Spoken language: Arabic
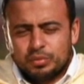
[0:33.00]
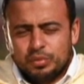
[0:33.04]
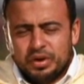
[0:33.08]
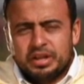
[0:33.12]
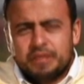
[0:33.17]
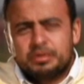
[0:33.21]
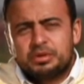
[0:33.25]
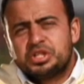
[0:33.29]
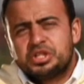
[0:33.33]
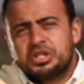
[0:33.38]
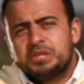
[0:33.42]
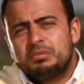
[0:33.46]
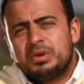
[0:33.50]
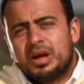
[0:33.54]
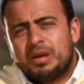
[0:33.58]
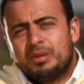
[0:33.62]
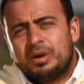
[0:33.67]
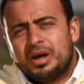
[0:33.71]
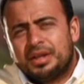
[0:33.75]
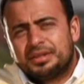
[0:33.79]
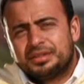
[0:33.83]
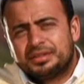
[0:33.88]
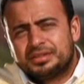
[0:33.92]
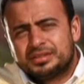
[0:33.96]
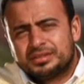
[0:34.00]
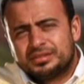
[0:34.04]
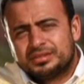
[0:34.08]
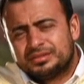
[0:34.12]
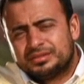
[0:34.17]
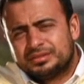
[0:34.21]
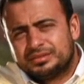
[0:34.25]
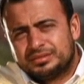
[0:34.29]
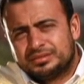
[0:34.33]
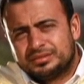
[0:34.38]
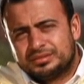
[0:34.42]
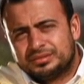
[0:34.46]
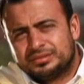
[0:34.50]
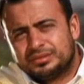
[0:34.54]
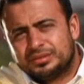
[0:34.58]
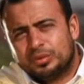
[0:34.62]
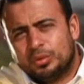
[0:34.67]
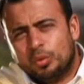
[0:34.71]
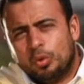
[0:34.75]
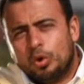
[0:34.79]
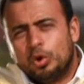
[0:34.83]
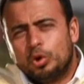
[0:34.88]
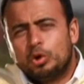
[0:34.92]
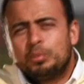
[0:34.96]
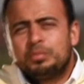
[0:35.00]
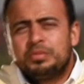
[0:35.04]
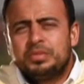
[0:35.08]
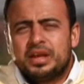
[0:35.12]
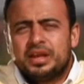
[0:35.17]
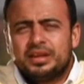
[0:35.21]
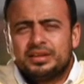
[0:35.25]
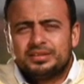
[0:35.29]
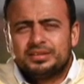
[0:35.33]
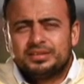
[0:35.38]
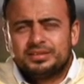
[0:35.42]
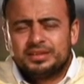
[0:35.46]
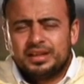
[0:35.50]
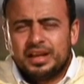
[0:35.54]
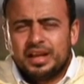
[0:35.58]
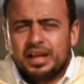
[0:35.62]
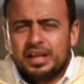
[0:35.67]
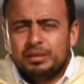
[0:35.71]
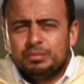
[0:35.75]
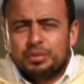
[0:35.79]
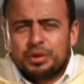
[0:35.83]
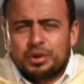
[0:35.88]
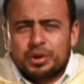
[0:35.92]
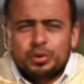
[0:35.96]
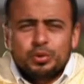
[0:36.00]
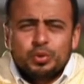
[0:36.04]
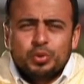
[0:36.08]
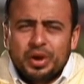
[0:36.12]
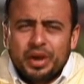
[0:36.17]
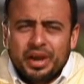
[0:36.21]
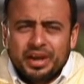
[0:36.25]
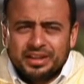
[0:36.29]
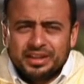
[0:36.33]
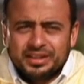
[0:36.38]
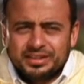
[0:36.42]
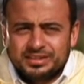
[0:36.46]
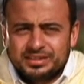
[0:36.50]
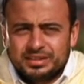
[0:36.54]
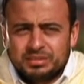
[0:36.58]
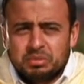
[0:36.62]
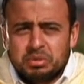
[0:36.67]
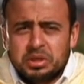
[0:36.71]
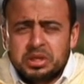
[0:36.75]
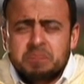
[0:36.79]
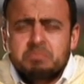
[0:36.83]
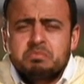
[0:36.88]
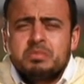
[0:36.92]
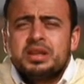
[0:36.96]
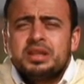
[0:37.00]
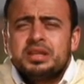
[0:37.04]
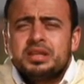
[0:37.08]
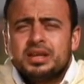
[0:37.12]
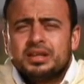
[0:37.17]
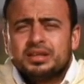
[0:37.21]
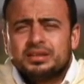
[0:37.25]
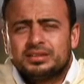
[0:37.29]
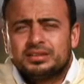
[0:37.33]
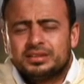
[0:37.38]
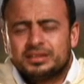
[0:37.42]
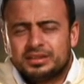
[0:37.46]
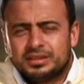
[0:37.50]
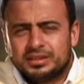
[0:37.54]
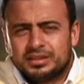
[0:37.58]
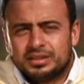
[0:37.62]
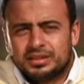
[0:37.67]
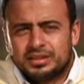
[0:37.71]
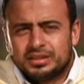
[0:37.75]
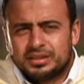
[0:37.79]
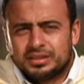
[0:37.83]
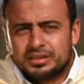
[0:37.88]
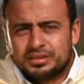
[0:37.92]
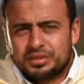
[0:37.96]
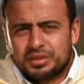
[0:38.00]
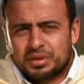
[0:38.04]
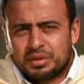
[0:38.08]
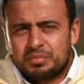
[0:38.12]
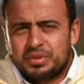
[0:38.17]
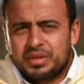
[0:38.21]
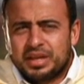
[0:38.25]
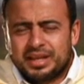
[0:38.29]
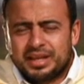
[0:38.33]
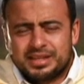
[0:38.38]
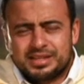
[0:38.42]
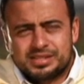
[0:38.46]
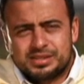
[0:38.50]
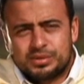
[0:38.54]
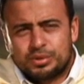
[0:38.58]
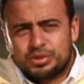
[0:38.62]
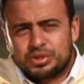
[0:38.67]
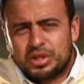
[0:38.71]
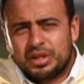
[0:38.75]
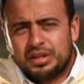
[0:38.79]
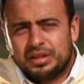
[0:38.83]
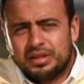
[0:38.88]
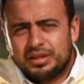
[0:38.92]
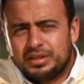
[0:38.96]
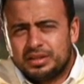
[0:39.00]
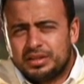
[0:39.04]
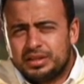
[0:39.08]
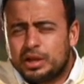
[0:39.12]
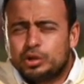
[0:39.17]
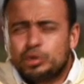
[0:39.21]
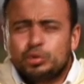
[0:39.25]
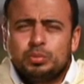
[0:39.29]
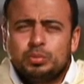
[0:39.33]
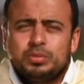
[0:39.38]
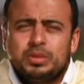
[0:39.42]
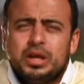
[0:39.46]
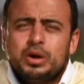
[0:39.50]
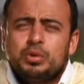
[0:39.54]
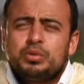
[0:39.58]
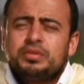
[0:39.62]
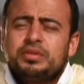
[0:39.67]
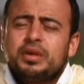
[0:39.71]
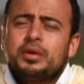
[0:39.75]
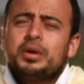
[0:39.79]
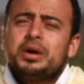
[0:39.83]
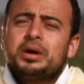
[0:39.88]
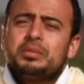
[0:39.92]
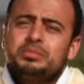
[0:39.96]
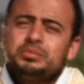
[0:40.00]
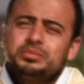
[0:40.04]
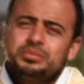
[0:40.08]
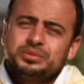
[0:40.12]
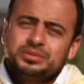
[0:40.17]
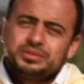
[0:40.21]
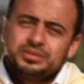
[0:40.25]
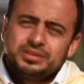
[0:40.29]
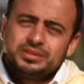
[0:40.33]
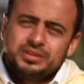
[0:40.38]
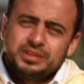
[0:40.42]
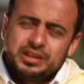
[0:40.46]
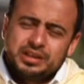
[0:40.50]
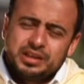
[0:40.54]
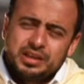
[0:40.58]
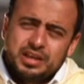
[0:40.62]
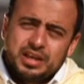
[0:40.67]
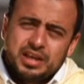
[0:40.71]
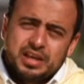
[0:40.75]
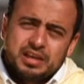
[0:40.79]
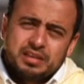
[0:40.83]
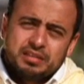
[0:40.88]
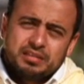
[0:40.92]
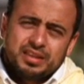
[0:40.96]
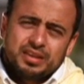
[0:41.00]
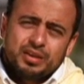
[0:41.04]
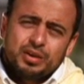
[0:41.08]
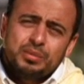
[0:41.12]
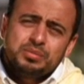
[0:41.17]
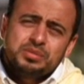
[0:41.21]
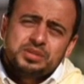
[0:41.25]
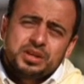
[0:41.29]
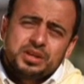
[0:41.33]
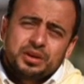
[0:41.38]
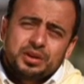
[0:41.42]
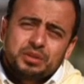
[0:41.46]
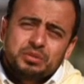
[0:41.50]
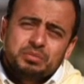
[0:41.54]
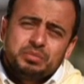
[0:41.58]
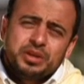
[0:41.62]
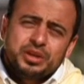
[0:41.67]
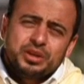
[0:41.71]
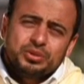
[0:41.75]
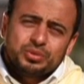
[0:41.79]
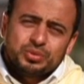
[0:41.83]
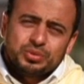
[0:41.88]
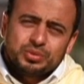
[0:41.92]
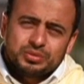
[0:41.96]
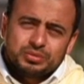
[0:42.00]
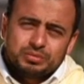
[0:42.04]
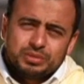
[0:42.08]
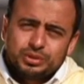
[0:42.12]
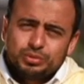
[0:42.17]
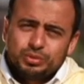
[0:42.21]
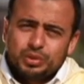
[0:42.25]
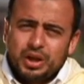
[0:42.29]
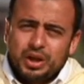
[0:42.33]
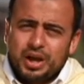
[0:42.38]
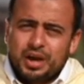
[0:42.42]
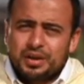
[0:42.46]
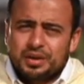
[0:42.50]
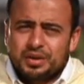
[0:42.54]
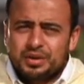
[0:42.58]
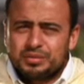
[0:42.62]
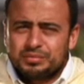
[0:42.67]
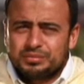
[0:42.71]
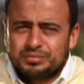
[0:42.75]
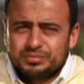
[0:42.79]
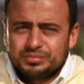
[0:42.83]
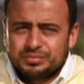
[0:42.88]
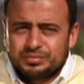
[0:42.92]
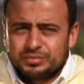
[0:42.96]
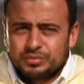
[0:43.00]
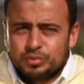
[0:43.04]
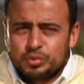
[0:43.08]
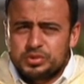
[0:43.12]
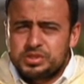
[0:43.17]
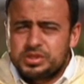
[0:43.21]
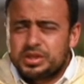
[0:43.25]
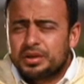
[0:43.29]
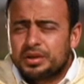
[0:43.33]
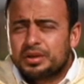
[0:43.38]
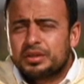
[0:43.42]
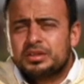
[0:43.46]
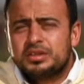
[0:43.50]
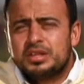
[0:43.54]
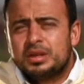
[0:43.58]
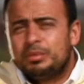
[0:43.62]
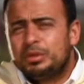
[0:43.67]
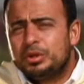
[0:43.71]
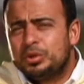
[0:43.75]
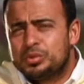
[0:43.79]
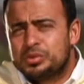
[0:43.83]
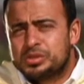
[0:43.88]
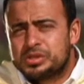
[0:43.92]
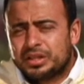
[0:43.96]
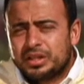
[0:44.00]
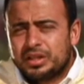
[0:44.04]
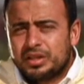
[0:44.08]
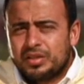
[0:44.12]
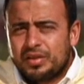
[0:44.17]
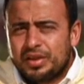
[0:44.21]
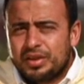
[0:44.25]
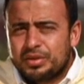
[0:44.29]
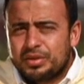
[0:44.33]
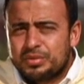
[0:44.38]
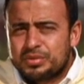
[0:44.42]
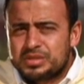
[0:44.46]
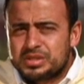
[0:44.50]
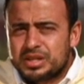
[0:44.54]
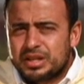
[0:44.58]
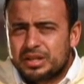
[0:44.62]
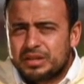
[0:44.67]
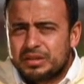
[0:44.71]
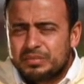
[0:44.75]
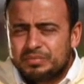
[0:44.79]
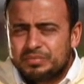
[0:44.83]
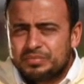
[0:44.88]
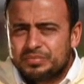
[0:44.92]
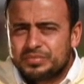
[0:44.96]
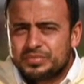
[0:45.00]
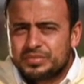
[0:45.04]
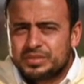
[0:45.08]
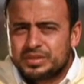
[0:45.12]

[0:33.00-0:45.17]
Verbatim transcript: واحنا ماشيين مع بعض وقلوبنا قلب رجل واحد بيتمنى ان ربنا عز وجل يكتب له ثواب ثواب زيارة بيته بيته الحرام وزيارة نبيه صلى الله عليه وسلم